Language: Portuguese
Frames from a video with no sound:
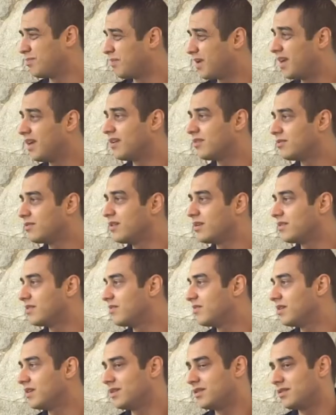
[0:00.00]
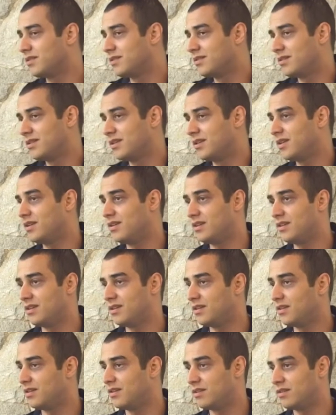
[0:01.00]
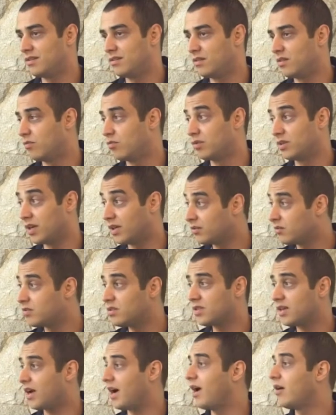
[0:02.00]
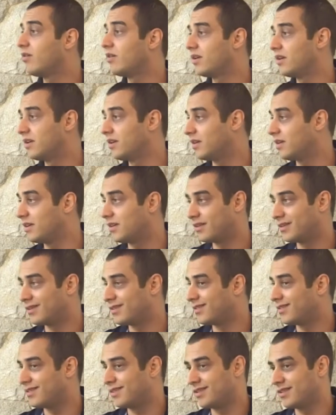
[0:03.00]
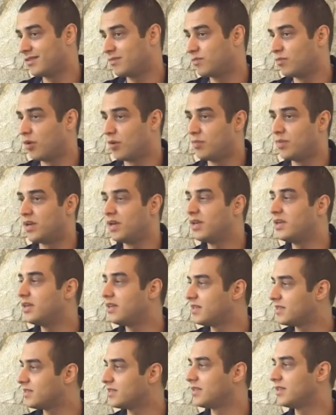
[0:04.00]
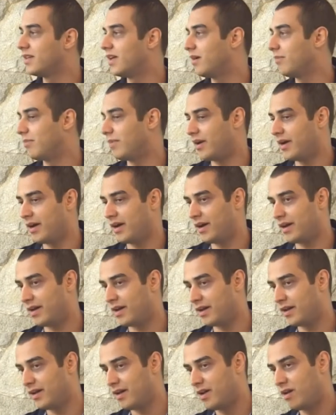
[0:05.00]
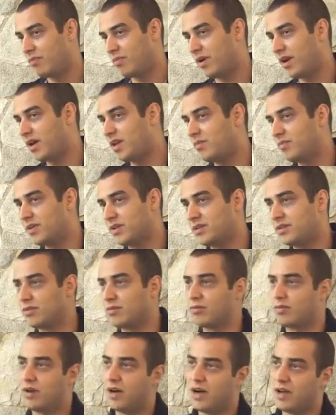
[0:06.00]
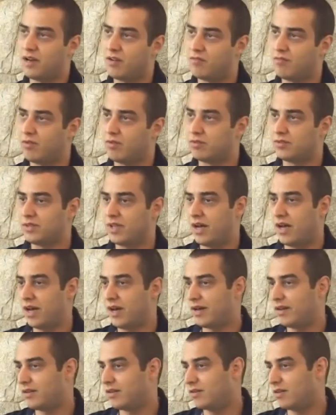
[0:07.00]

menos às claro. vezes, e, e, e o tanto de carro que, que mobiliza né, para para ir para esse lugar e voltar,